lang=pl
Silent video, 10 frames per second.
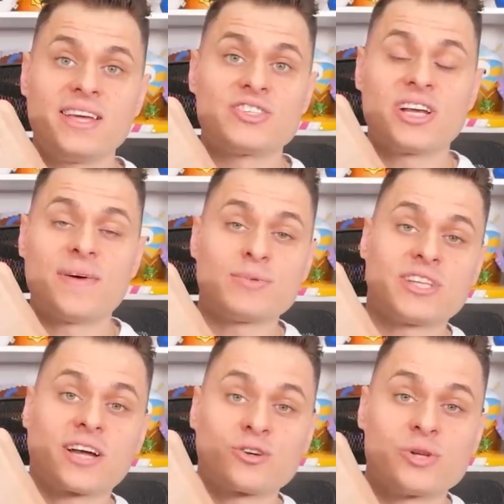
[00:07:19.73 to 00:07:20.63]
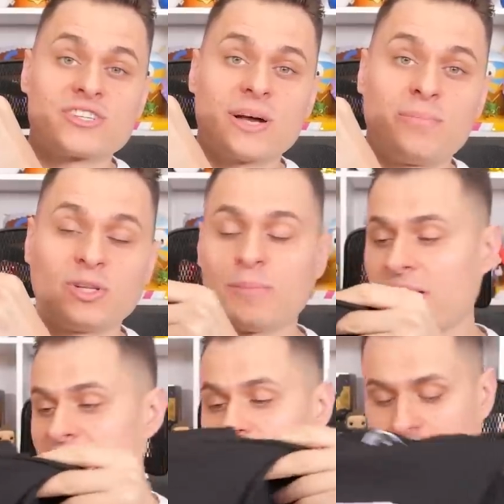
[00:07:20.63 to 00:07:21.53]
Jeżeli Wam się taka koszuleczka
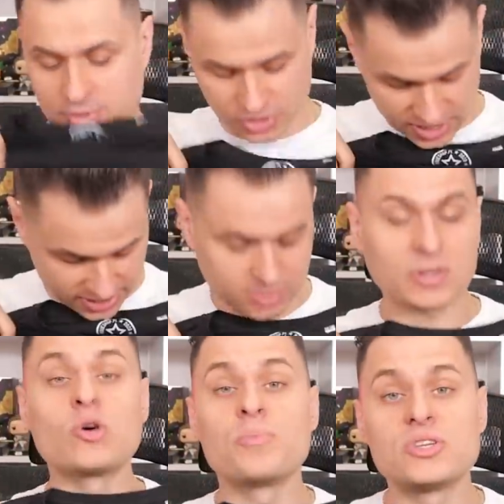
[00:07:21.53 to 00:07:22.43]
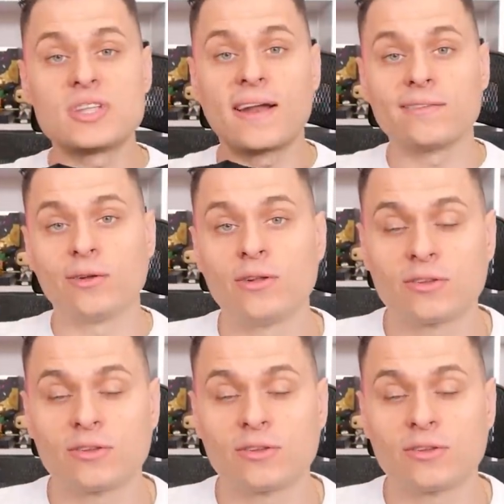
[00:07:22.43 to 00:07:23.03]
podoba, chcielibyście sobie kupić na lato, no